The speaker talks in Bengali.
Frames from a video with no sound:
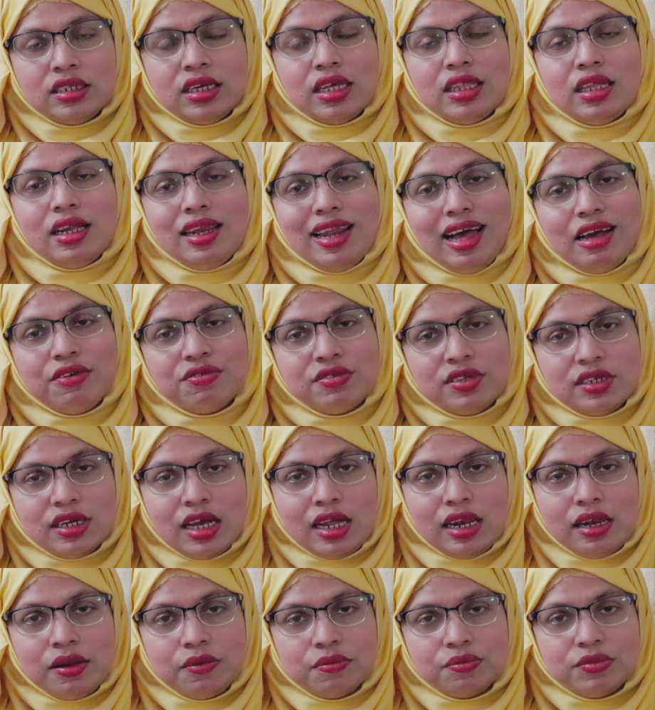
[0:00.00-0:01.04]
যাদের
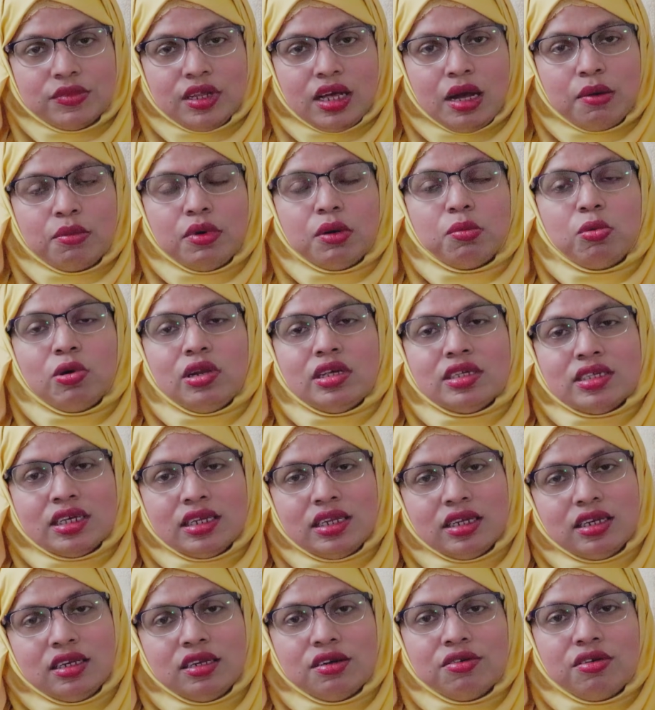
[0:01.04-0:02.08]
লাইফস্টাইল আমরা বলি
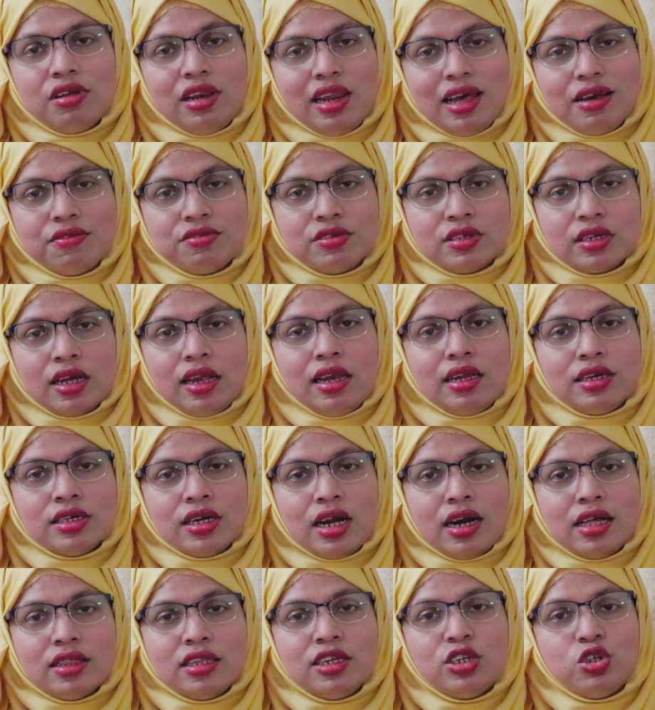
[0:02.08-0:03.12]
সেডেন্টারি লাইফস্টাইল
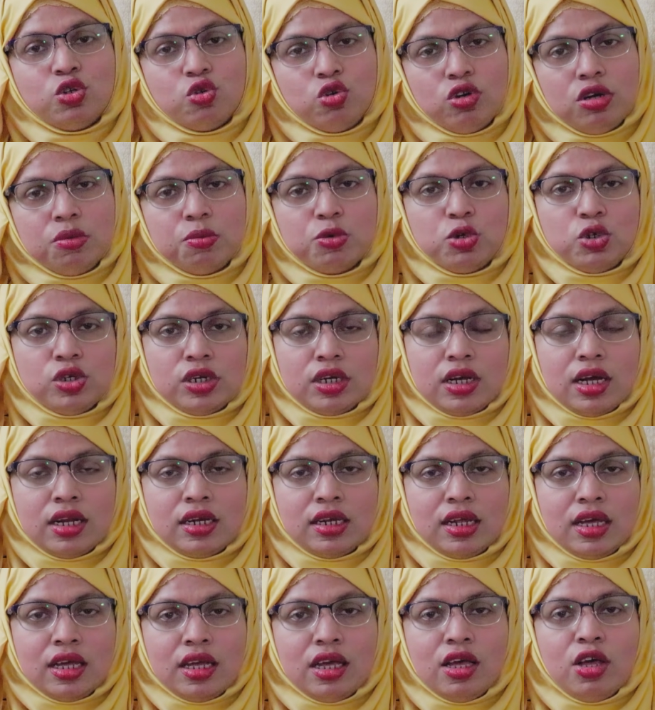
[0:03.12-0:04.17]
সারাদিন শুয়ে বসে
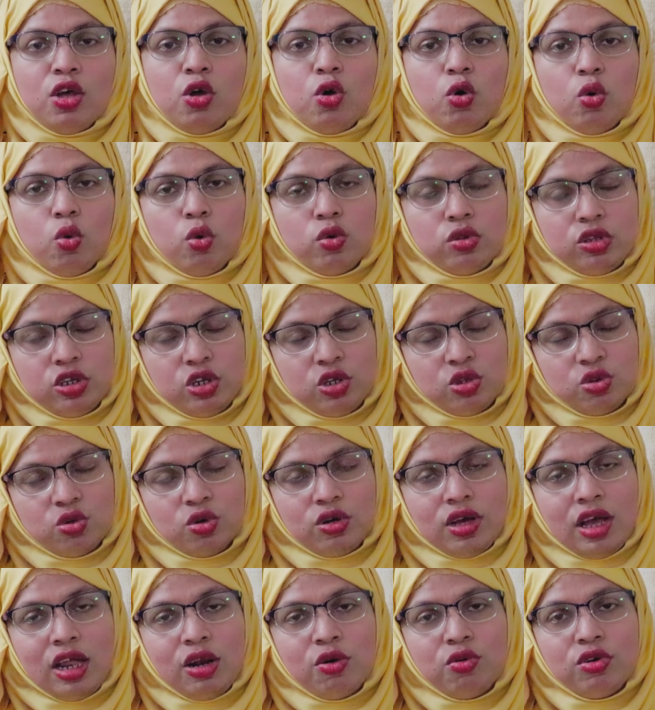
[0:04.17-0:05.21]
কাটায় অতিরিক্ত
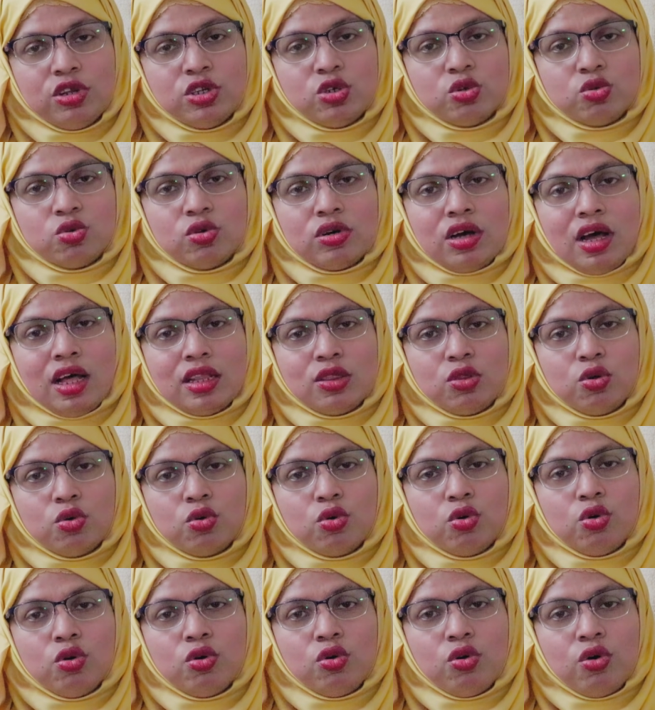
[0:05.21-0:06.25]
ক্যালোরিযুক্ত খাদ্য
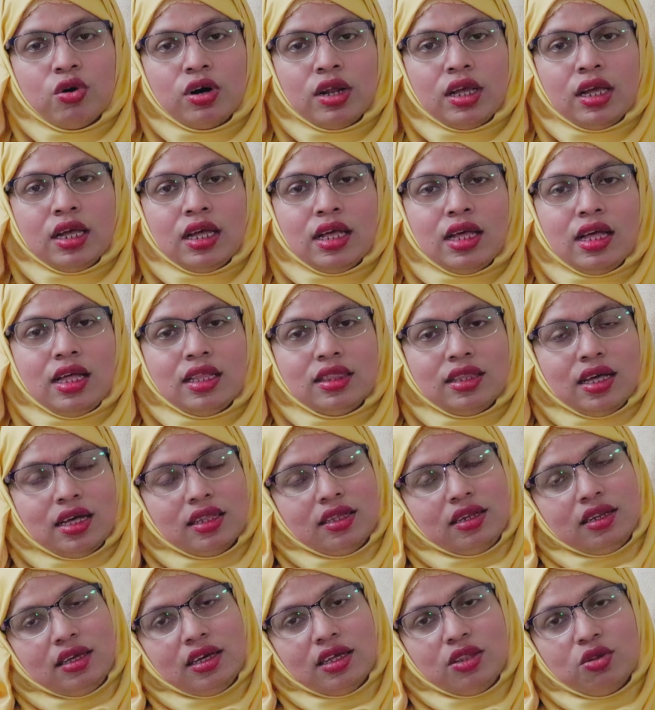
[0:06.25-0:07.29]
গ্রহণ করে
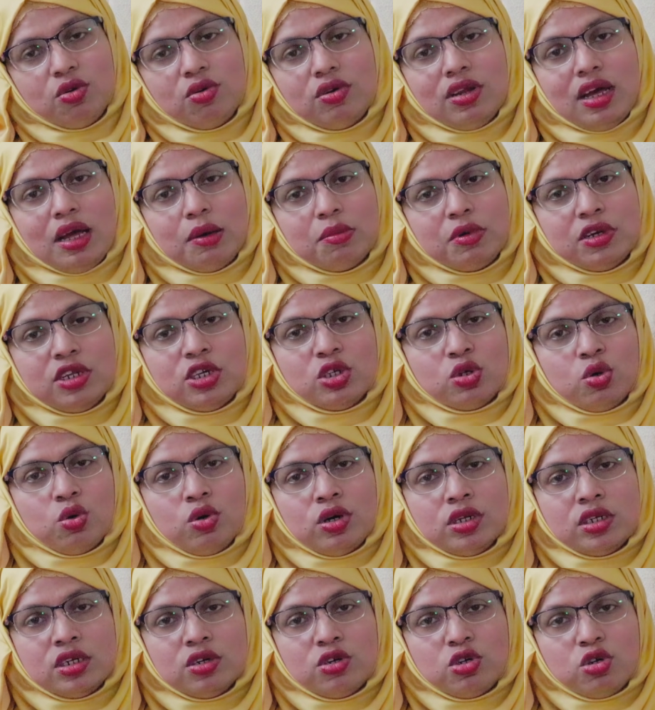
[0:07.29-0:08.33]
তাদের ক্ষেত্রে ডায়াবেটিস
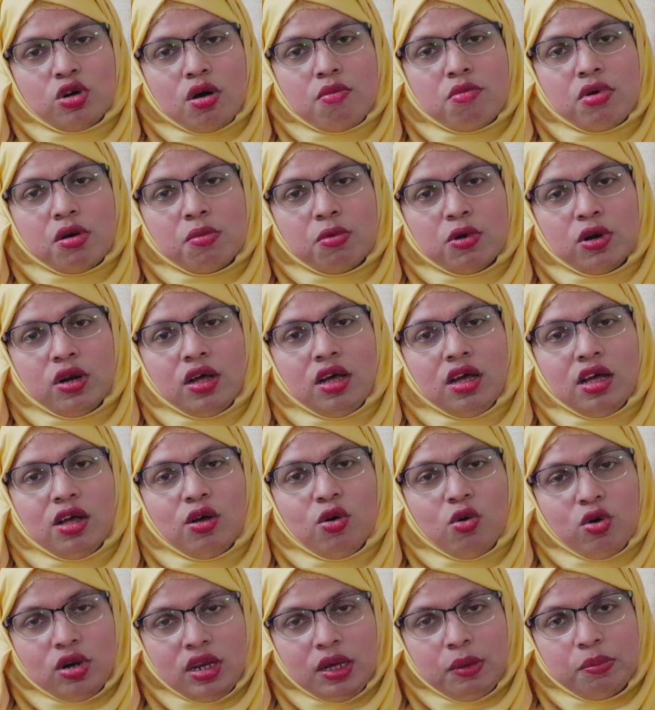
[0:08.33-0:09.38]
হয়ে যাওয়ার সম্ভাবনা
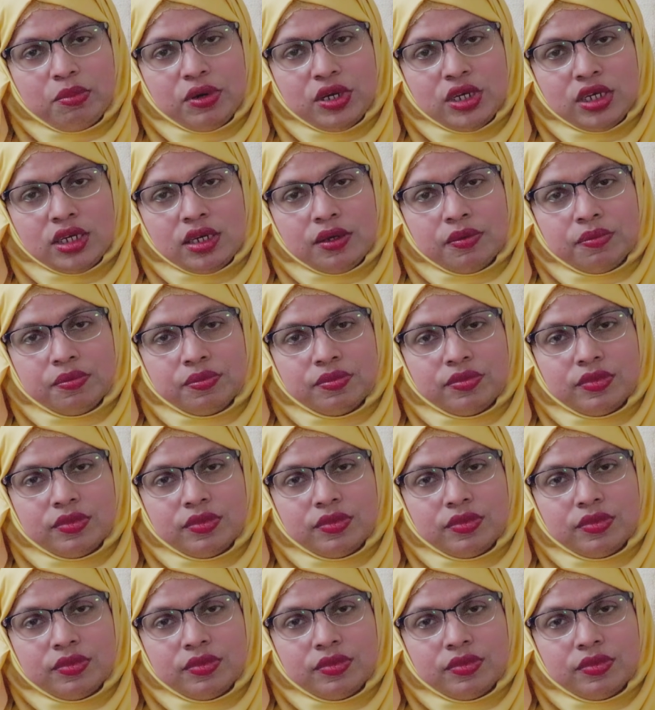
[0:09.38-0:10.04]
অনেক বেশি